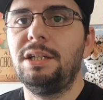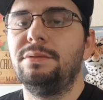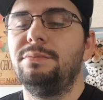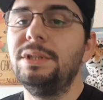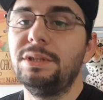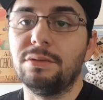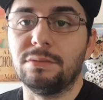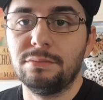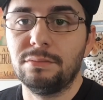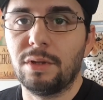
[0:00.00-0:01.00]
Maintenant,
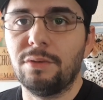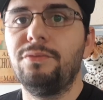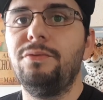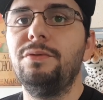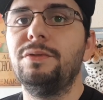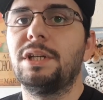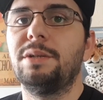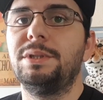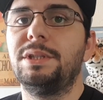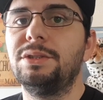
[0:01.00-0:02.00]
vu votre
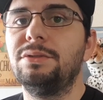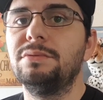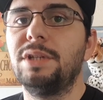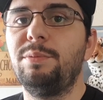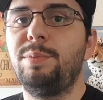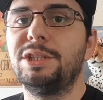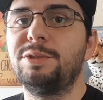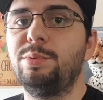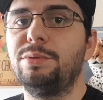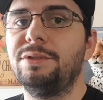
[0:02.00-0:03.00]
habitation, quelle place
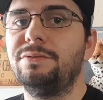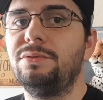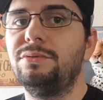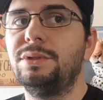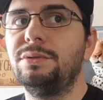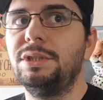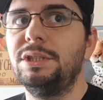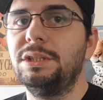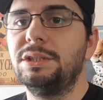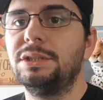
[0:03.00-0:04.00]
pourriez-vous lui
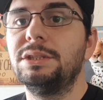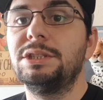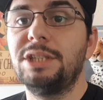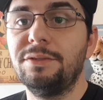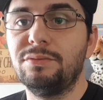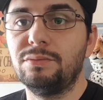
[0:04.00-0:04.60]
donner chez vous